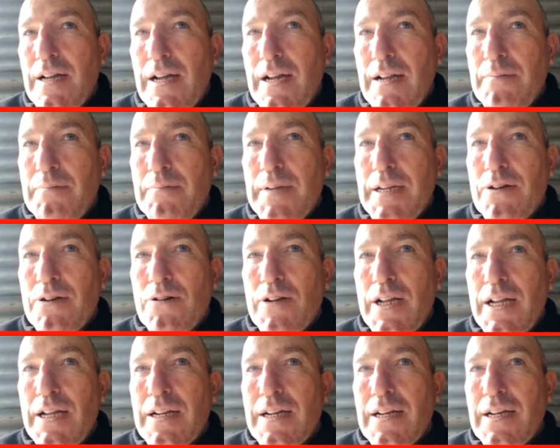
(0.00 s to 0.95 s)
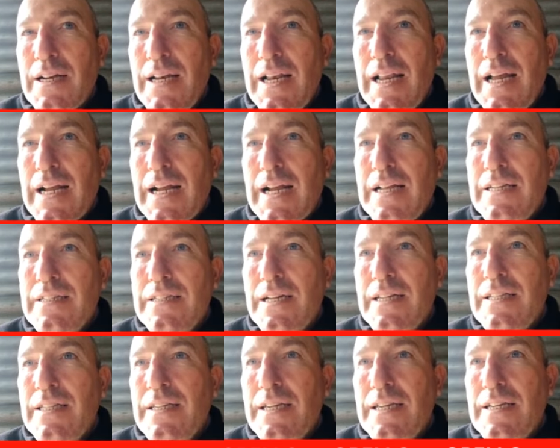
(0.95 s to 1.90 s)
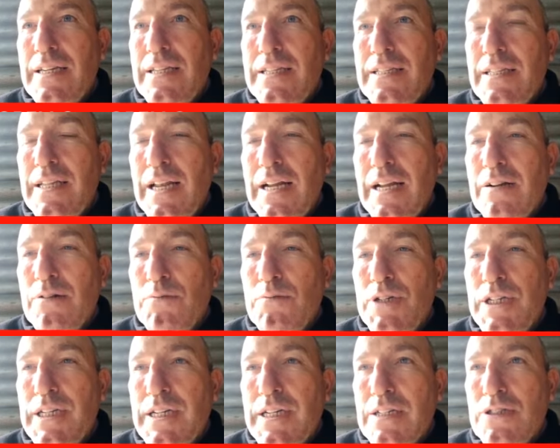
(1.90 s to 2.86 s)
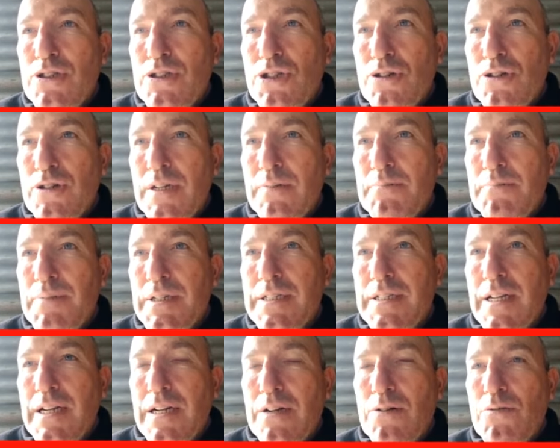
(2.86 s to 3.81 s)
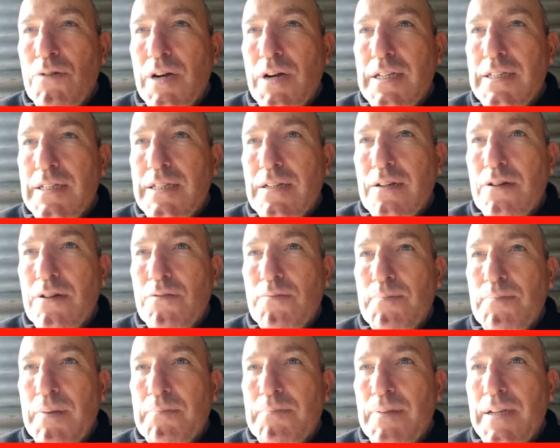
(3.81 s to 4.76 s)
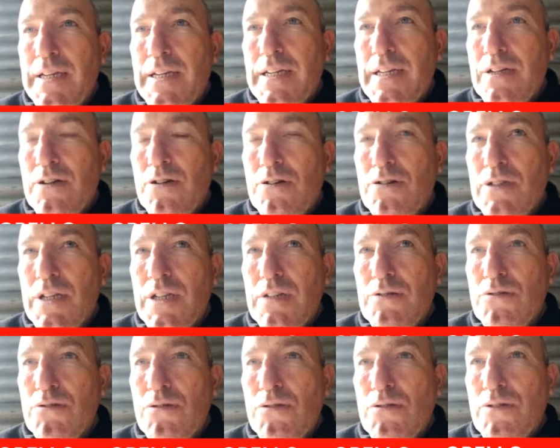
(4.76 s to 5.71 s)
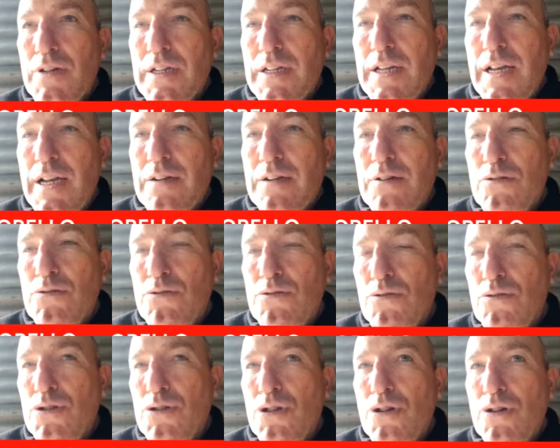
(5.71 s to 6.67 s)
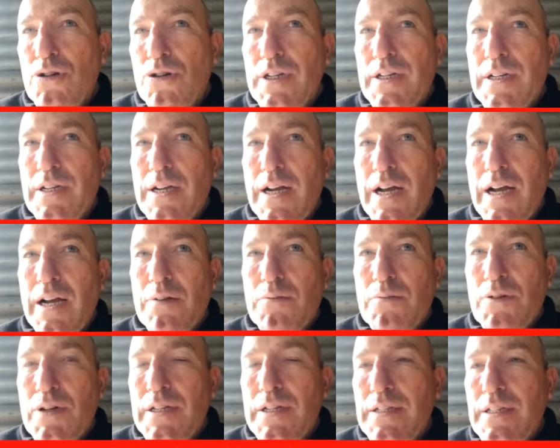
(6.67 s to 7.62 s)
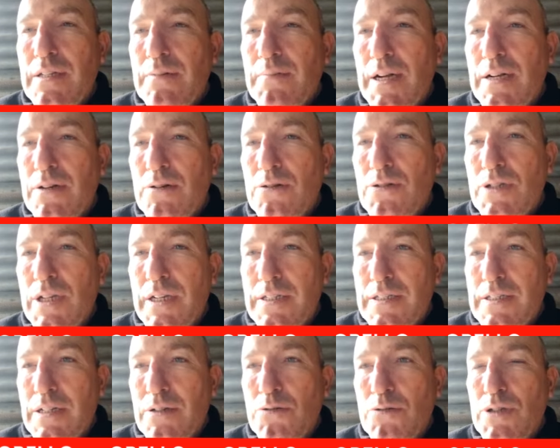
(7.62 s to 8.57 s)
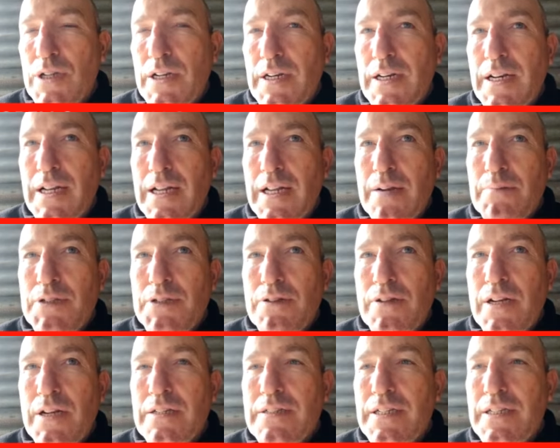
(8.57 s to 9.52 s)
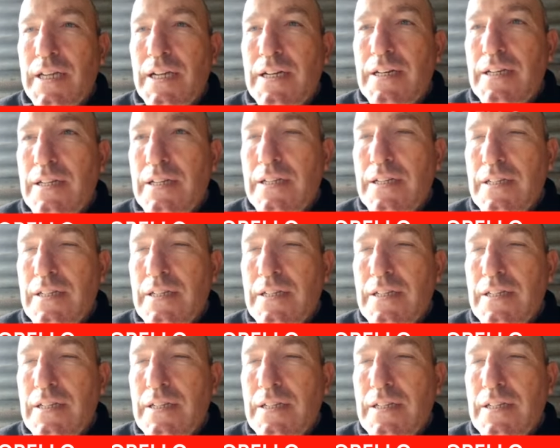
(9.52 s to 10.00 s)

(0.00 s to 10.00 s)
al mejorar la calidad de, la comunicación, empiezan a jugarte papeles en contra todo lo que es las construcciones, árboles y demás cosas que se cruzan en el camino de la señal.